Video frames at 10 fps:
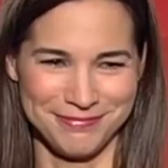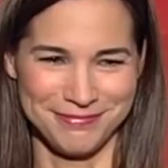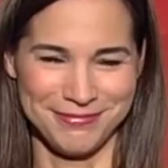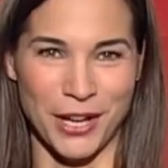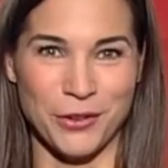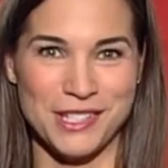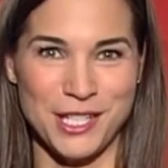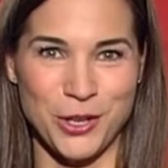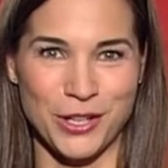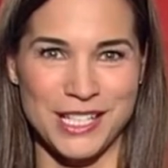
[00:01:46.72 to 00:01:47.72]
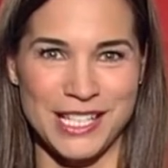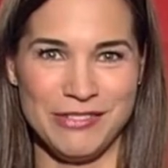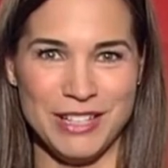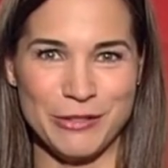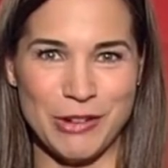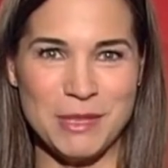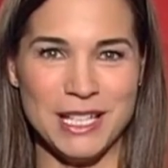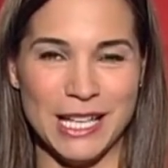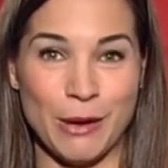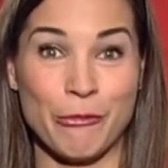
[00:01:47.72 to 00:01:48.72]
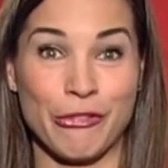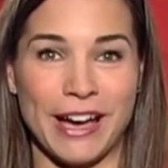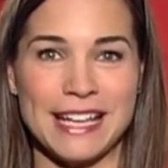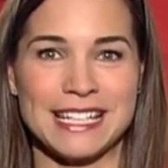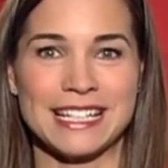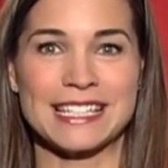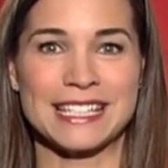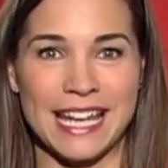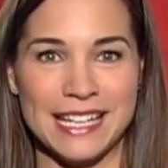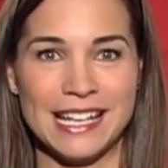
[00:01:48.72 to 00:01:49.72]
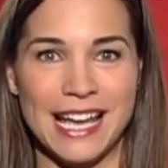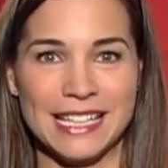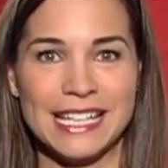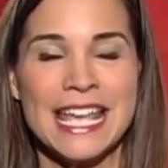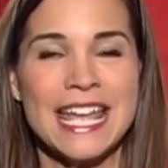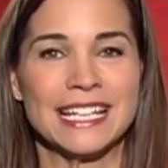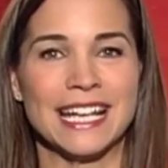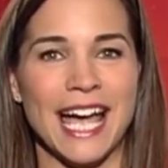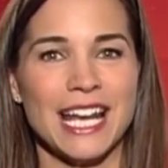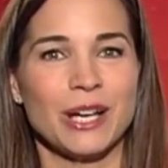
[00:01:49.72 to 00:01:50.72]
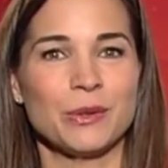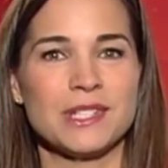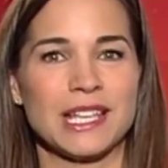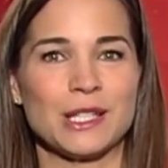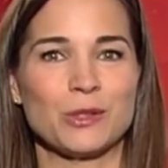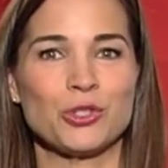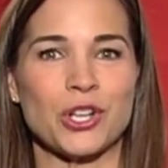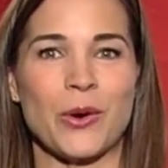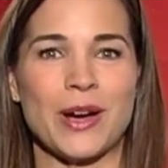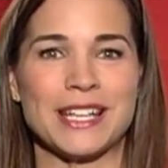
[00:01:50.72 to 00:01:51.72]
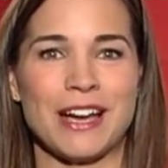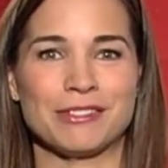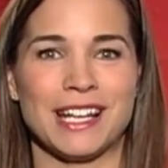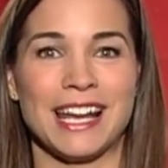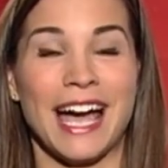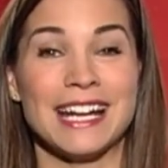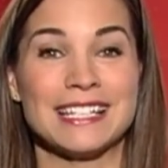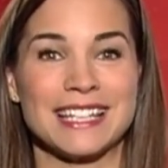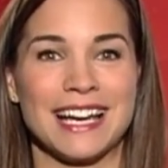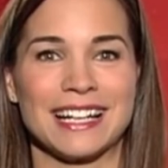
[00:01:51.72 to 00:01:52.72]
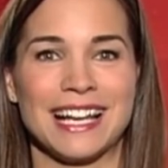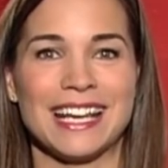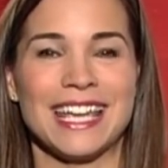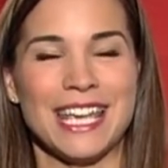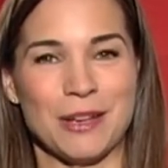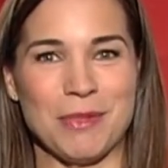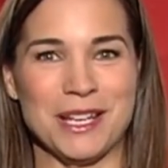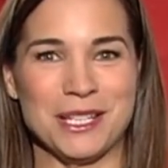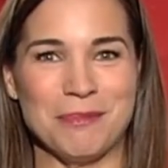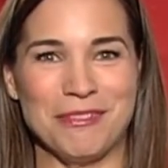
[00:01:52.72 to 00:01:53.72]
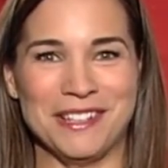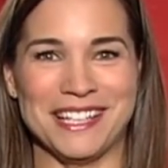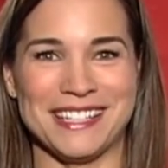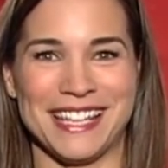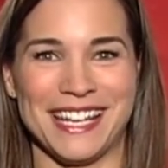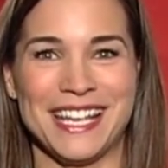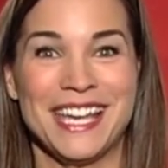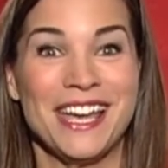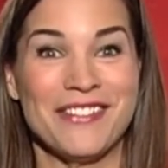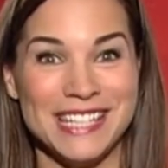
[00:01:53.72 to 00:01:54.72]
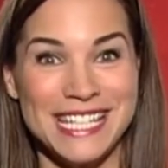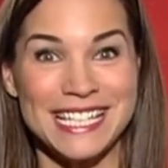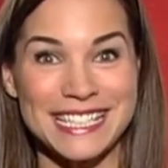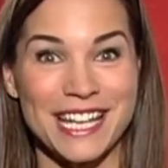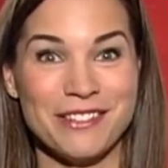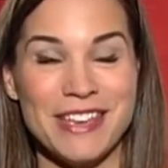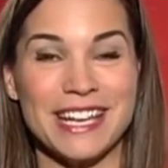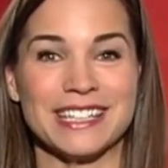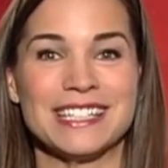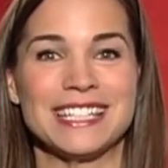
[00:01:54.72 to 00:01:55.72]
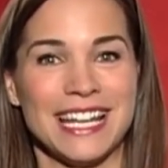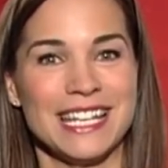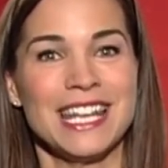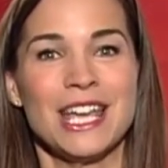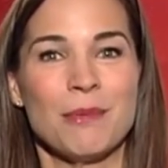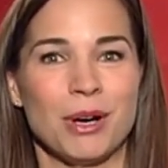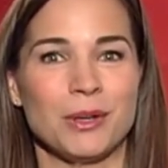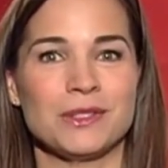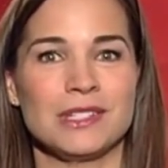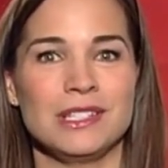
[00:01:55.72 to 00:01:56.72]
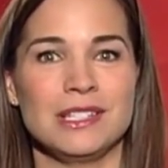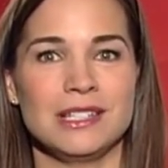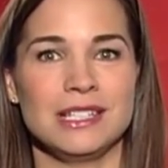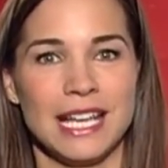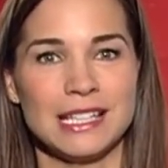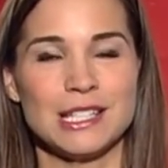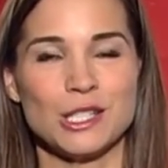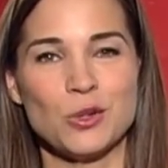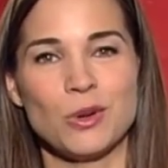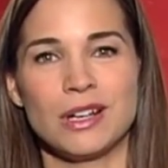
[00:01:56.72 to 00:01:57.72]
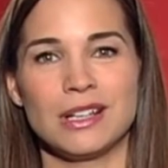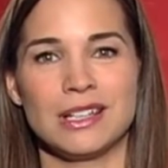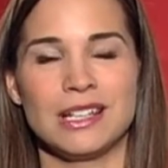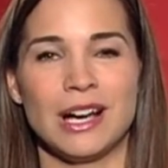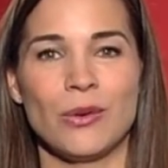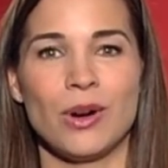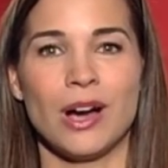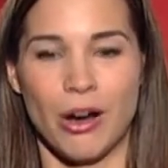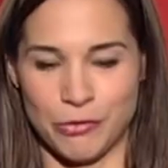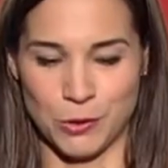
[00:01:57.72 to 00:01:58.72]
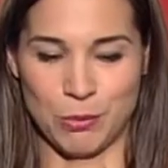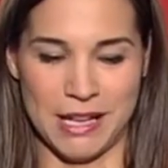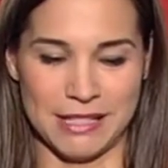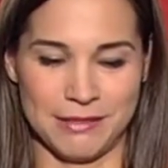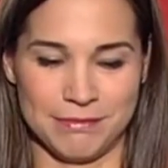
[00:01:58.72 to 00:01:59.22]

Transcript: Ja, und Sie können die wilde Familie am Freitag kennenlernen, denn einer unserer Zuschauer darf dann einen Tag lang Erdmännchenpfleger sein. Wenn Sie das gerne wären, dann brauchen Sie jetzt nur genau aufzupassen.